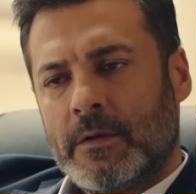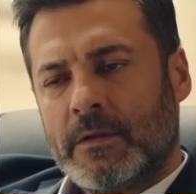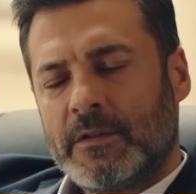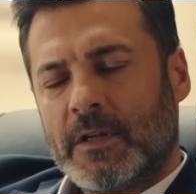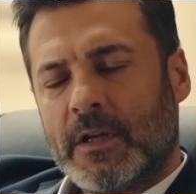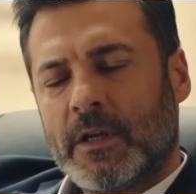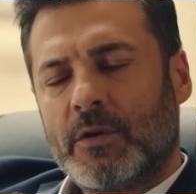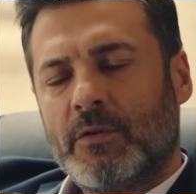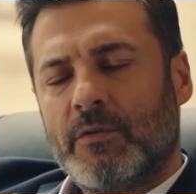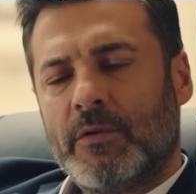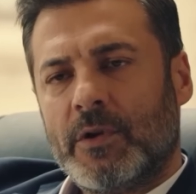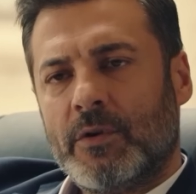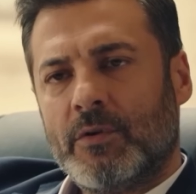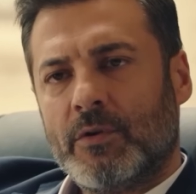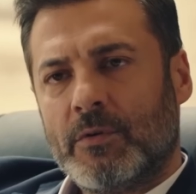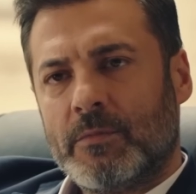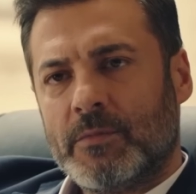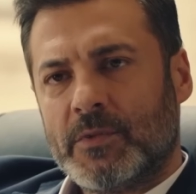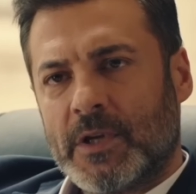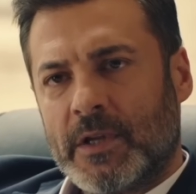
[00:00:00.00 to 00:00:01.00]
Sana
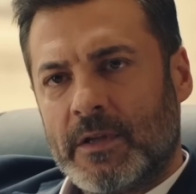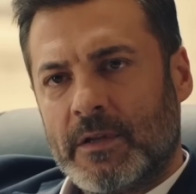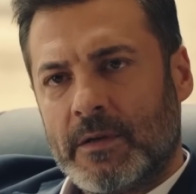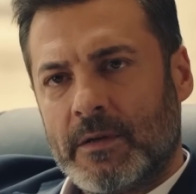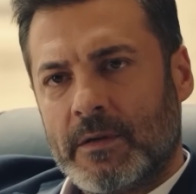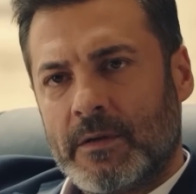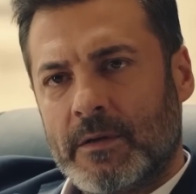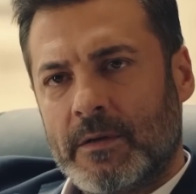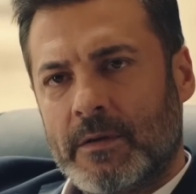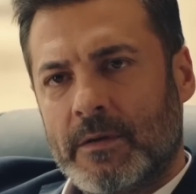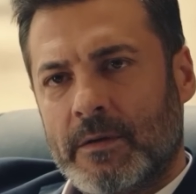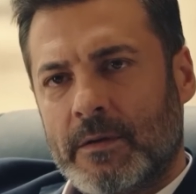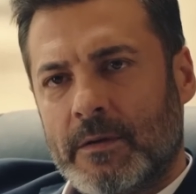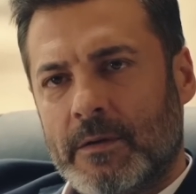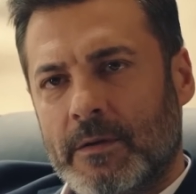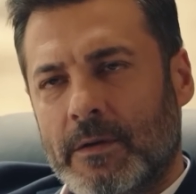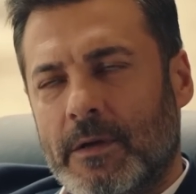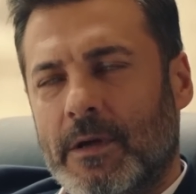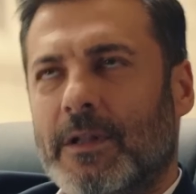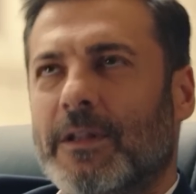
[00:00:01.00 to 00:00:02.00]
güveniyorum Can.
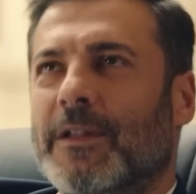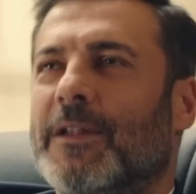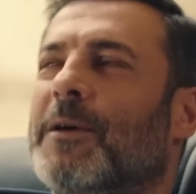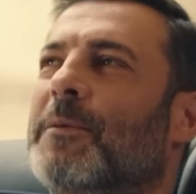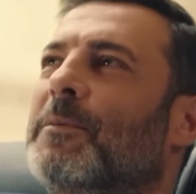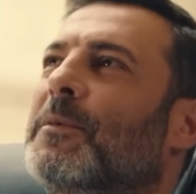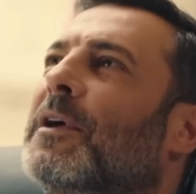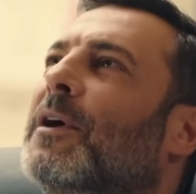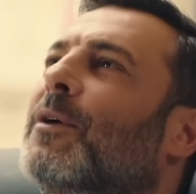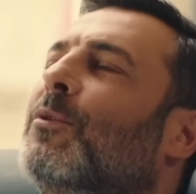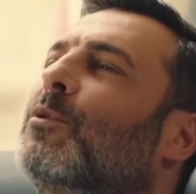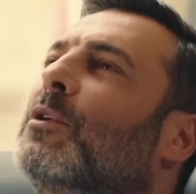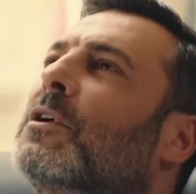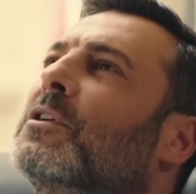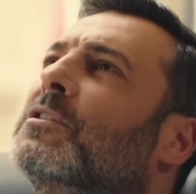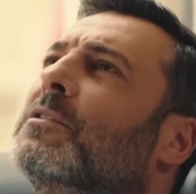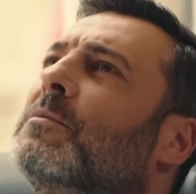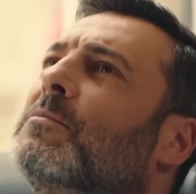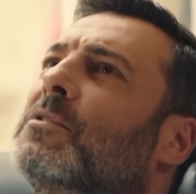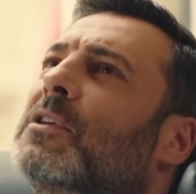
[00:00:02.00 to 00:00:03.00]
Allah'ım ya
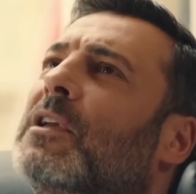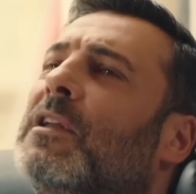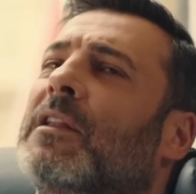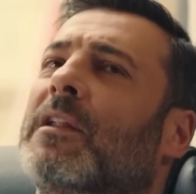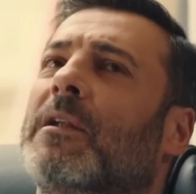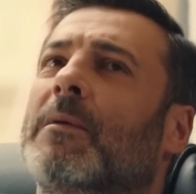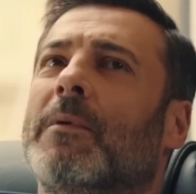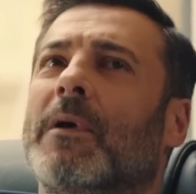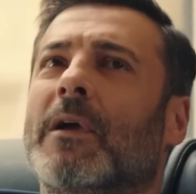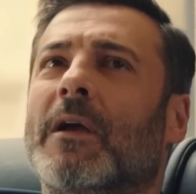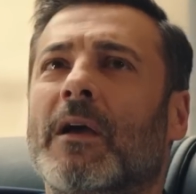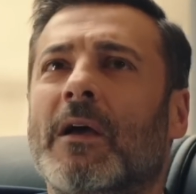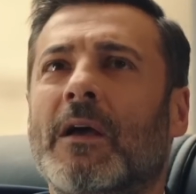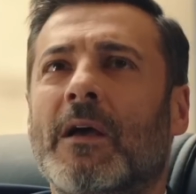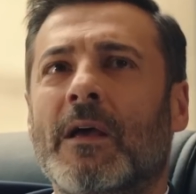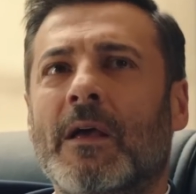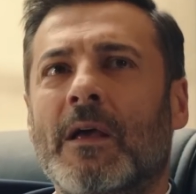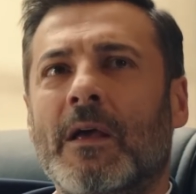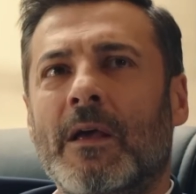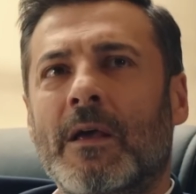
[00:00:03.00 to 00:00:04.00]
uğraştığım şeylere bak.
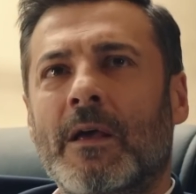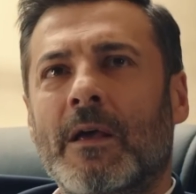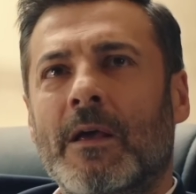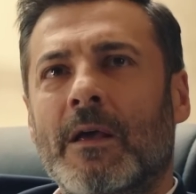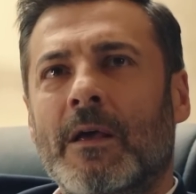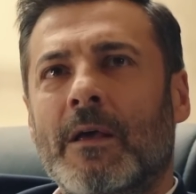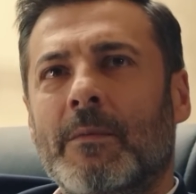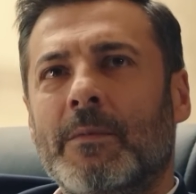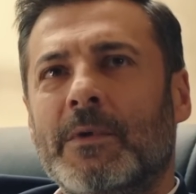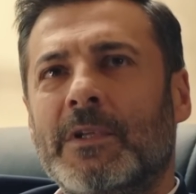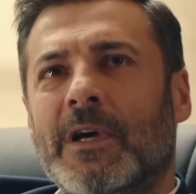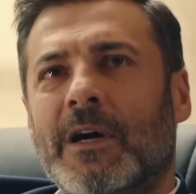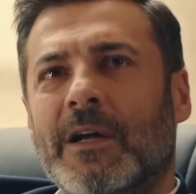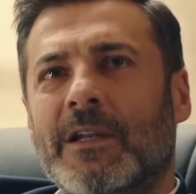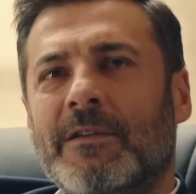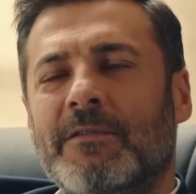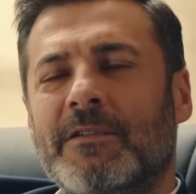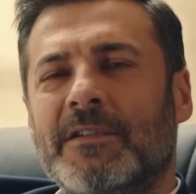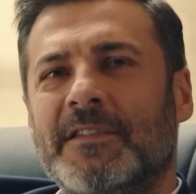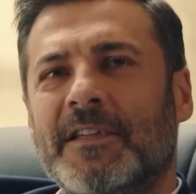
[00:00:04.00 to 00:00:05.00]
Bir de
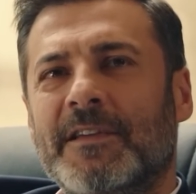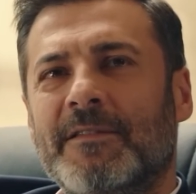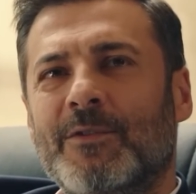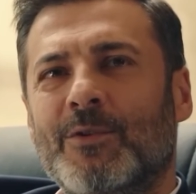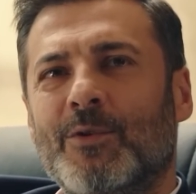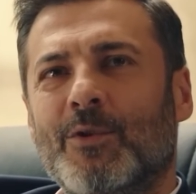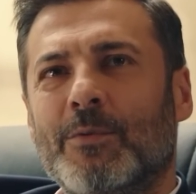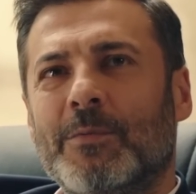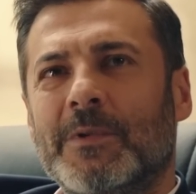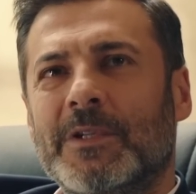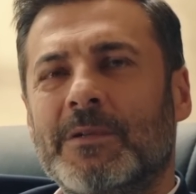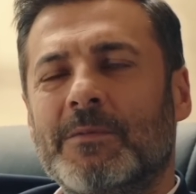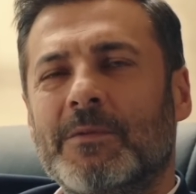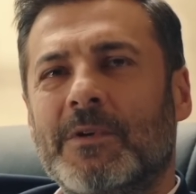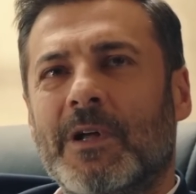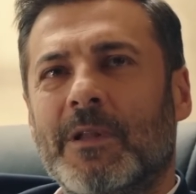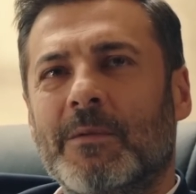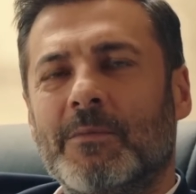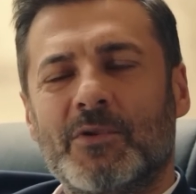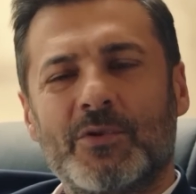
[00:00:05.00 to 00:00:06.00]
Alevli sevgili olmadığım
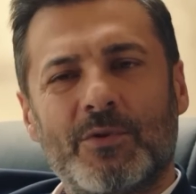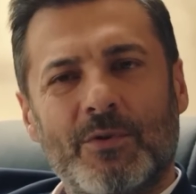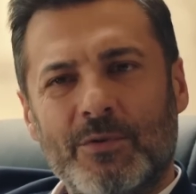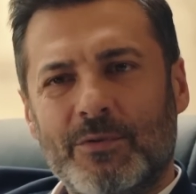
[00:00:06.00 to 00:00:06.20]
kalmıştı.